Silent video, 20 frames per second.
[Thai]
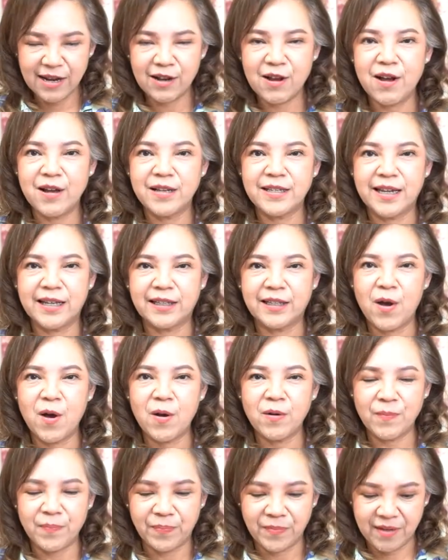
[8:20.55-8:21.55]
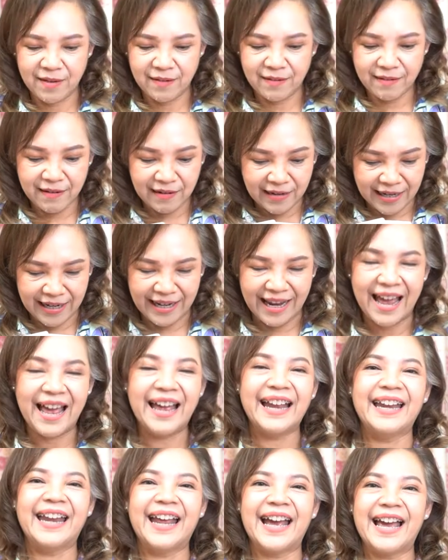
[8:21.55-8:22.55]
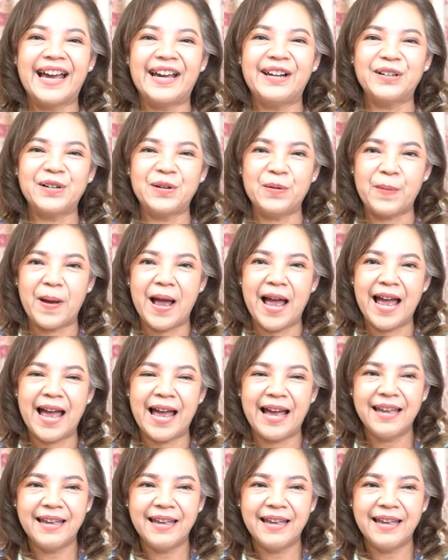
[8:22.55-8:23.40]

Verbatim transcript: ก็จะต้องเคลียร์นะคะหรือว่า